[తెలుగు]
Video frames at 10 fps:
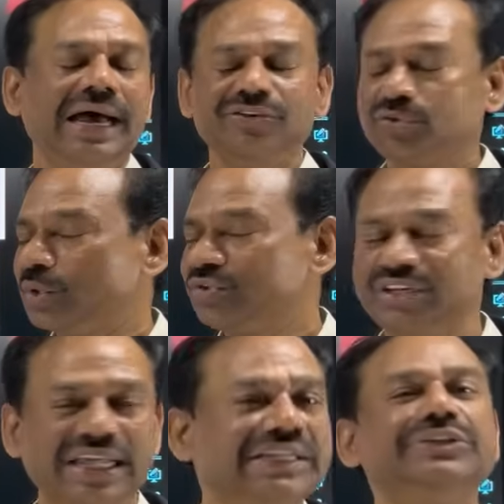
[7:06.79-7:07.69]
ఆ స్కోర్
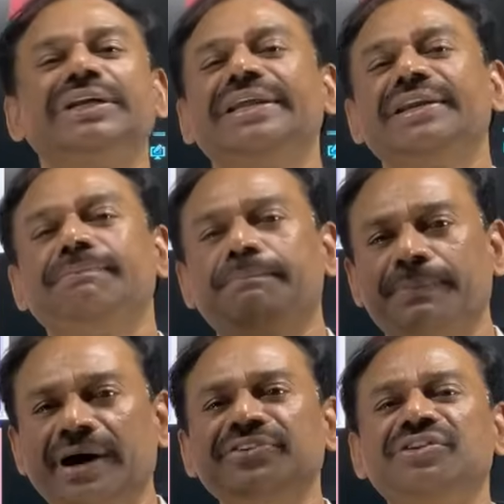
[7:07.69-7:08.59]
సాధించలేరు
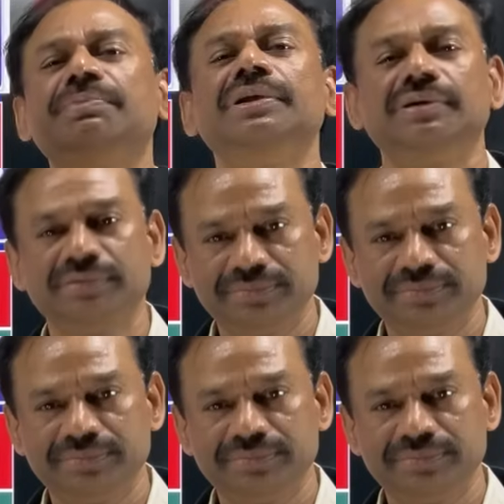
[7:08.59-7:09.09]
ఇంపాసిబుల్